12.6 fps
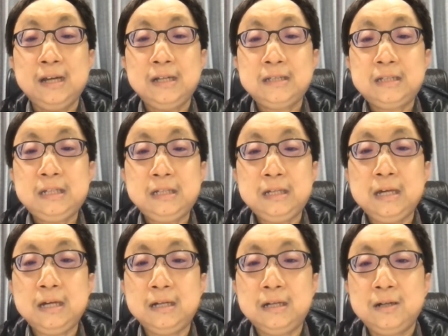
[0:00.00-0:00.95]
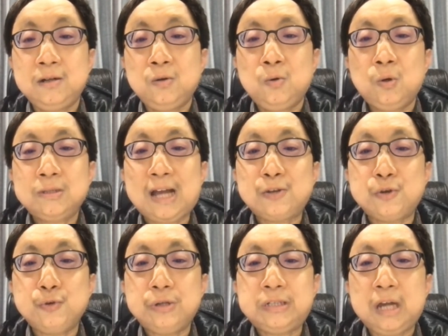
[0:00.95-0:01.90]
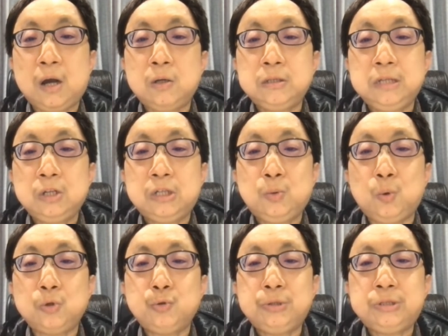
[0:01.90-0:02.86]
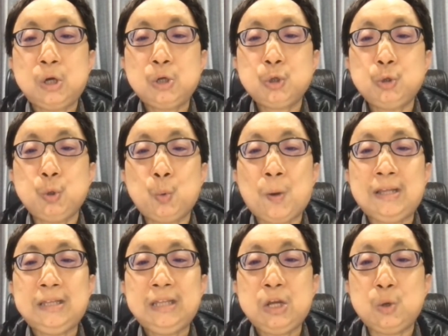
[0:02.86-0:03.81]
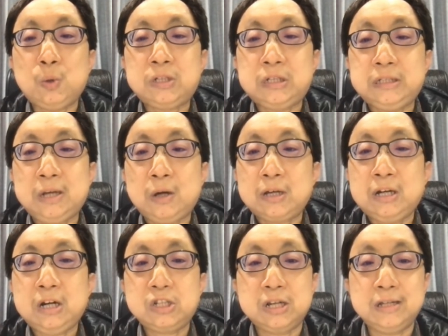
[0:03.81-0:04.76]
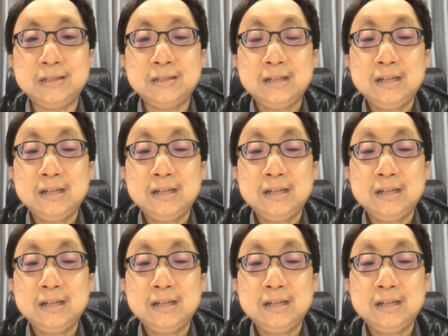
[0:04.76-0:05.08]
企业或大学院校邀请我去教授有关内容行销的课程。